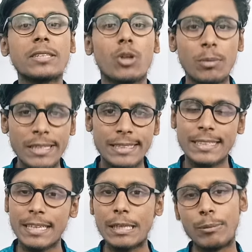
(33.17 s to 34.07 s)
তবে
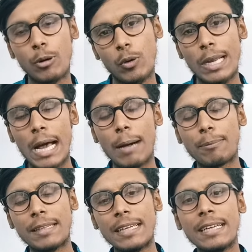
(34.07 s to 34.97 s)
সেটা নির্ভর করে
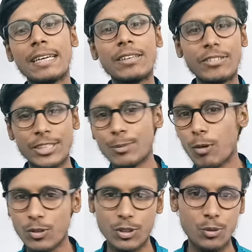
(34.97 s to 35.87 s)
আপনাদের
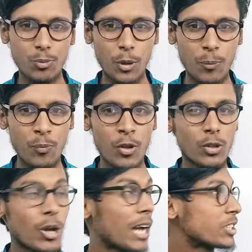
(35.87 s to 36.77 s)
রেসপন্সের উপর
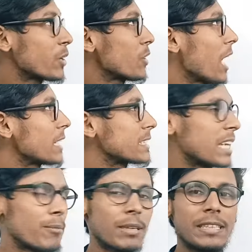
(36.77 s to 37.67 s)
তো আশা করি
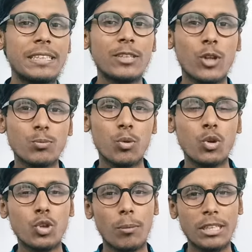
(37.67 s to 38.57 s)
আজকে আমরা দ্বিতীয়
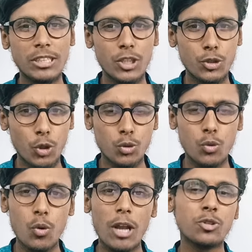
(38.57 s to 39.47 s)
তৎপুরুষ সমাস নিয়ে
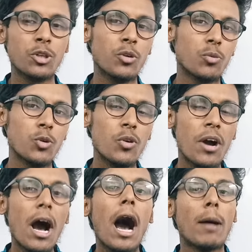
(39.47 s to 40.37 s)
যতটুকু আলোচনা করব
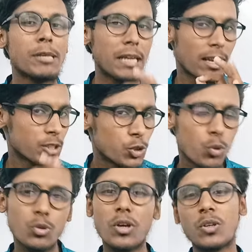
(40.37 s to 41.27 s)
আমি ক্লাসের
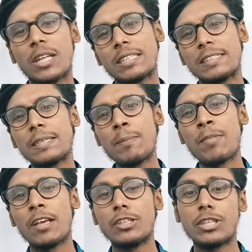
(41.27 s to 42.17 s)
শুরুতে কথা দিচ্ছি
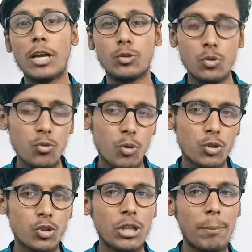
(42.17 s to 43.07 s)
যে এতটুকু
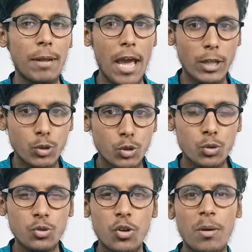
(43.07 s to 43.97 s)
পর্যন্ত আপনি এত
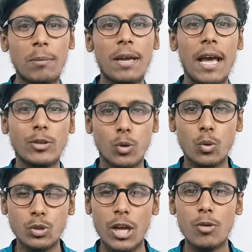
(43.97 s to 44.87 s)
সুন্দরভাবে এত
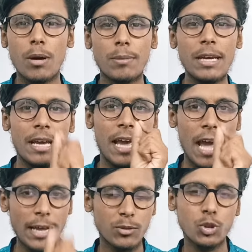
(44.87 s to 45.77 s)
গোছালোভাবে
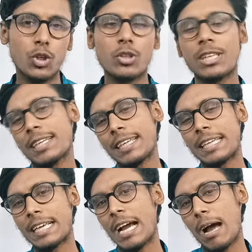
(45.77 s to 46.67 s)
এত শর্টকাট
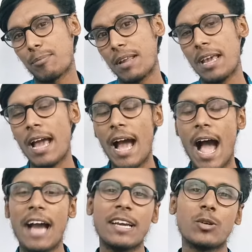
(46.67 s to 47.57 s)
টেকনিকে আপনি
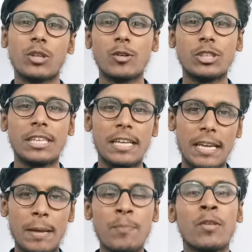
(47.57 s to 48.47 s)
আগে কোথাও শিখেন
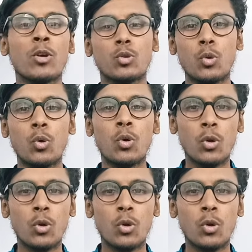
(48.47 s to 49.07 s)
নাই তো